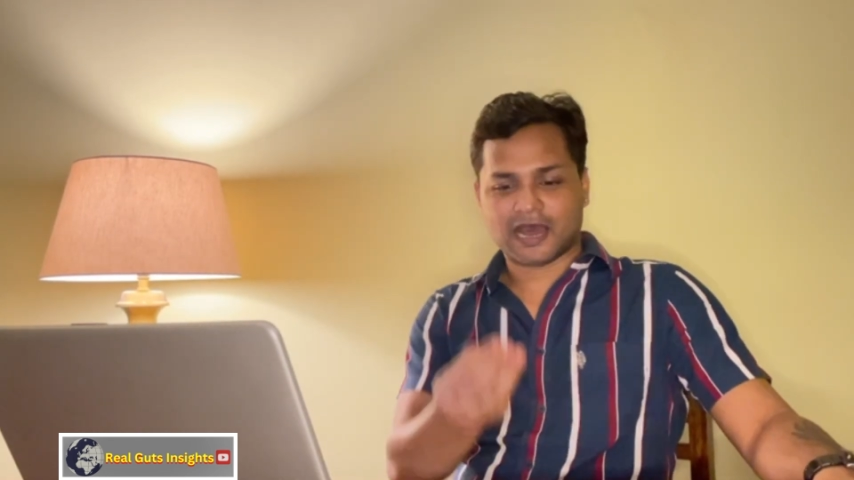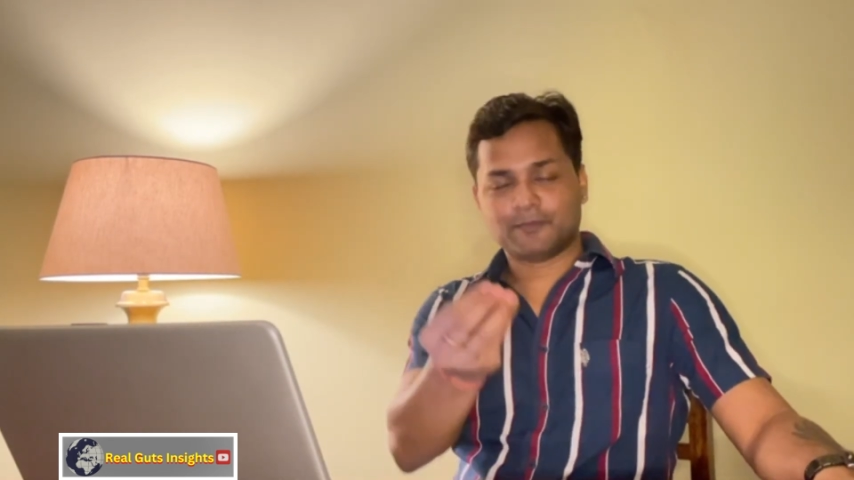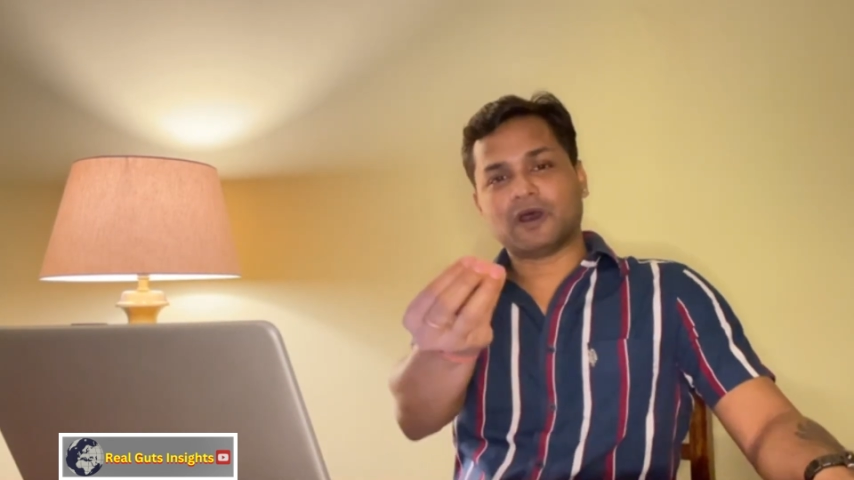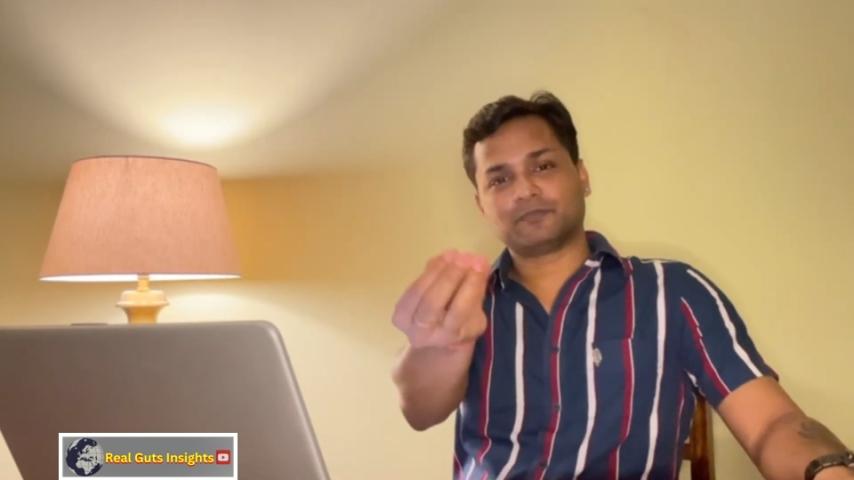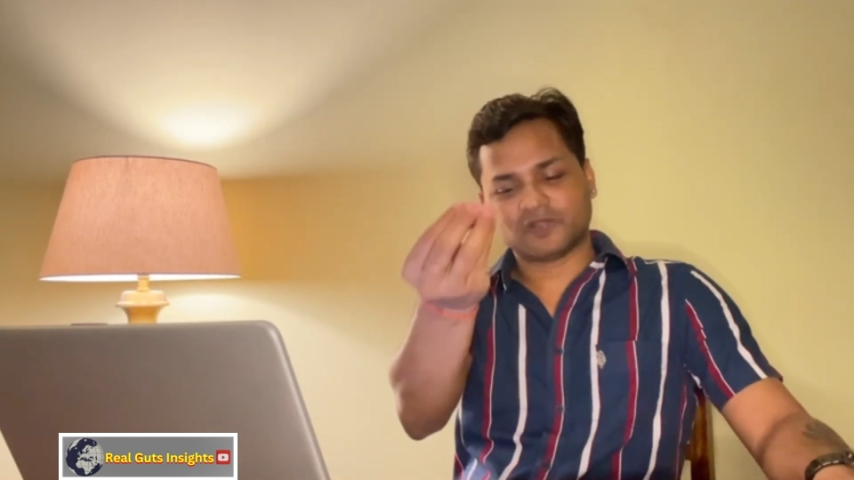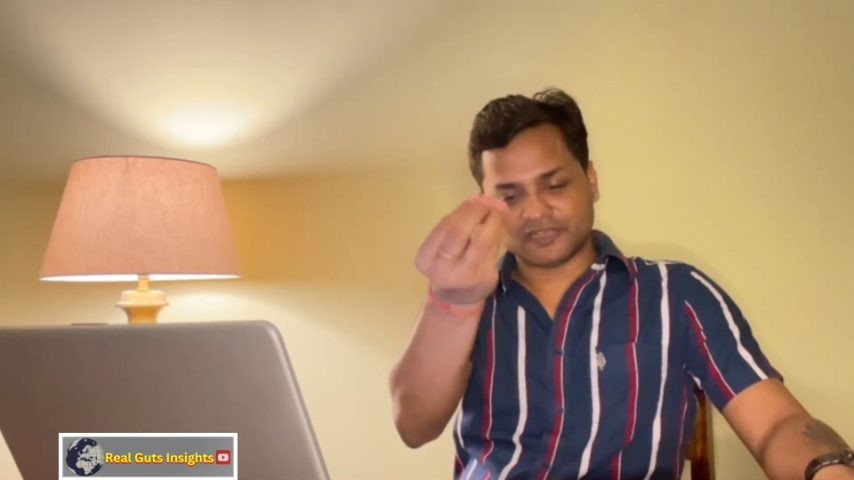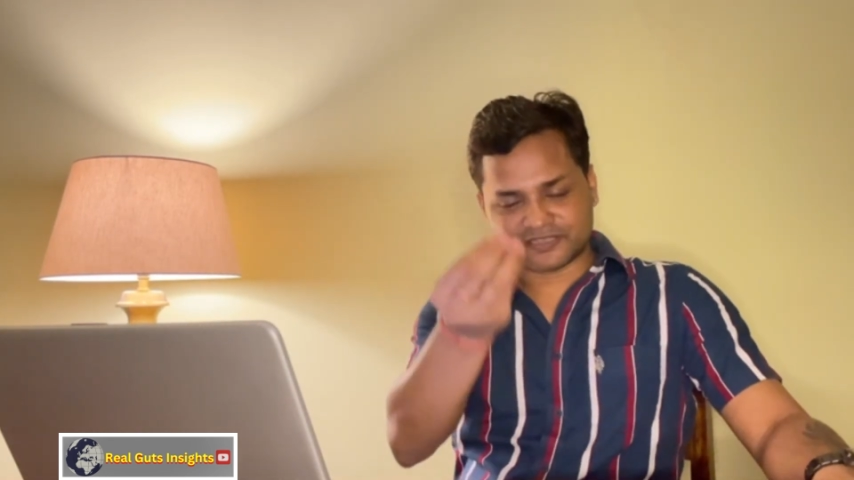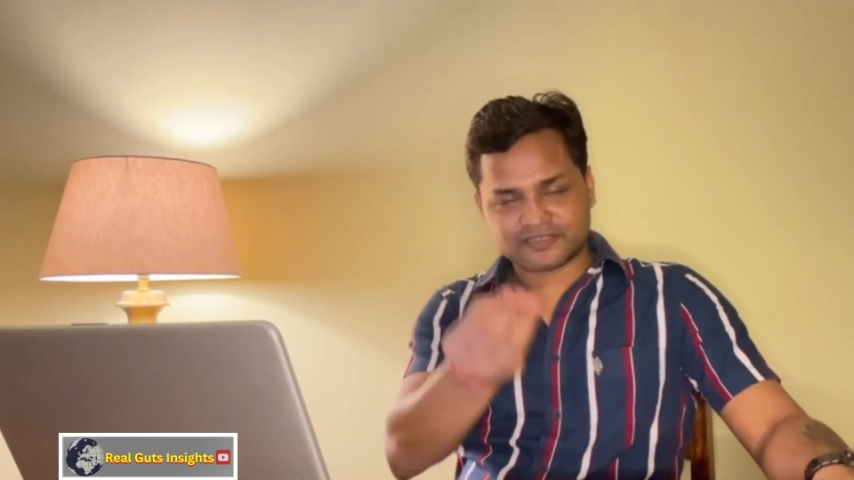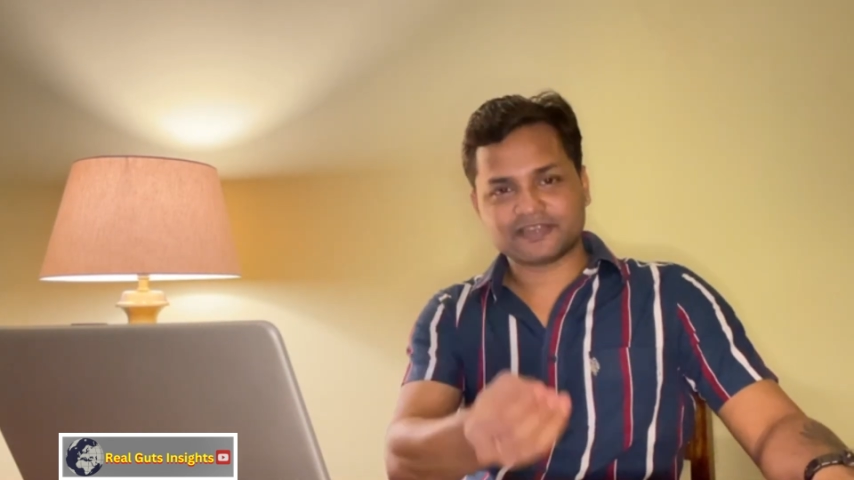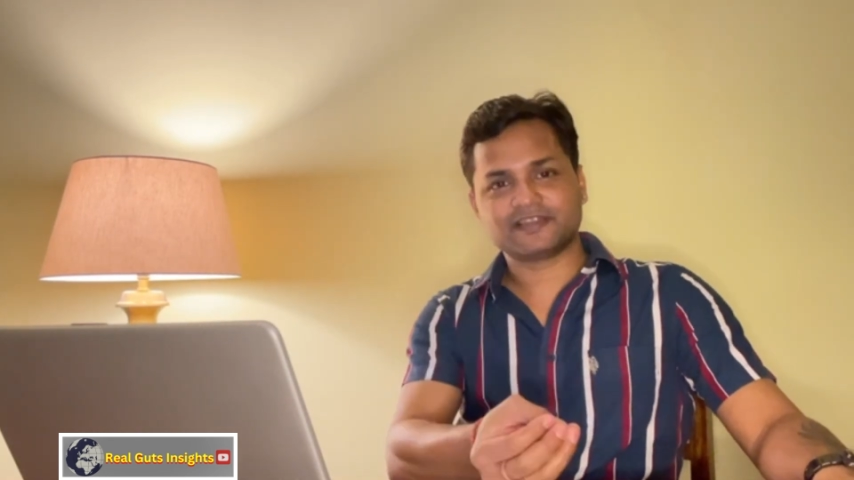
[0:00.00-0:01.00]
आप अपना
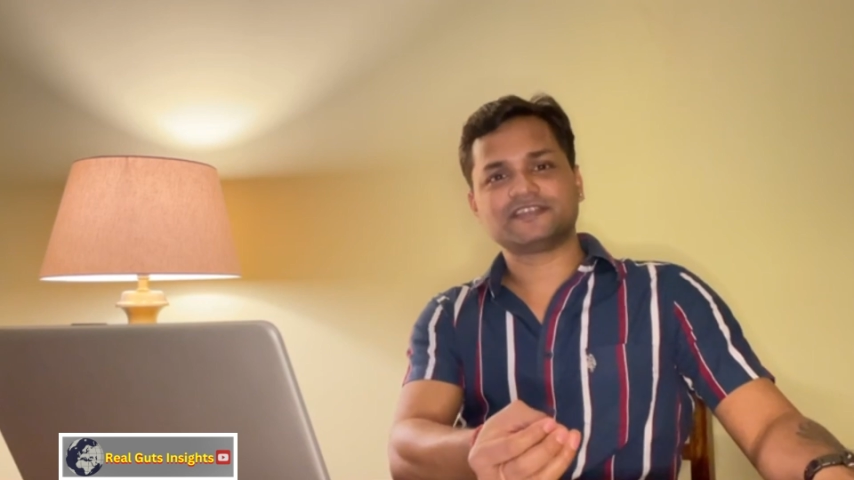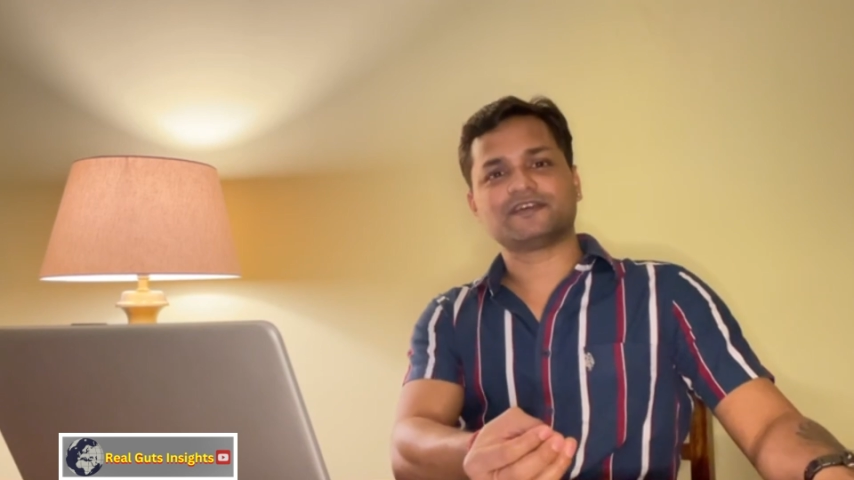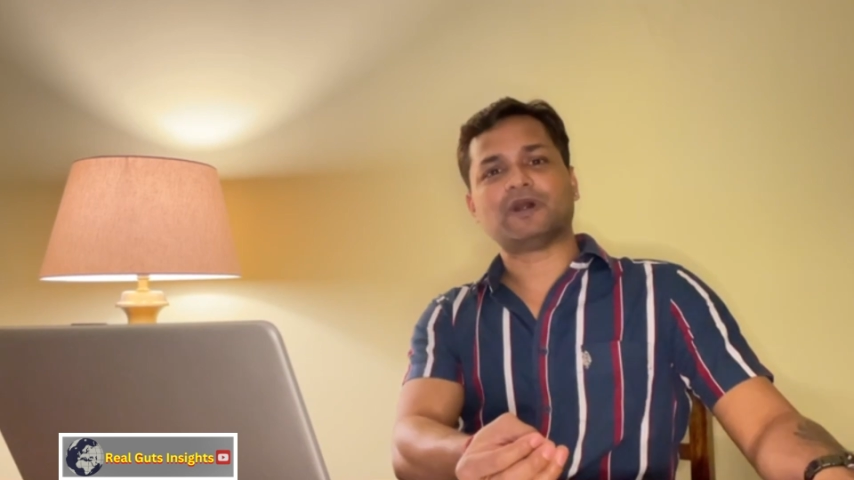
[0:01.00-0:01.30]
स्टेट नहीं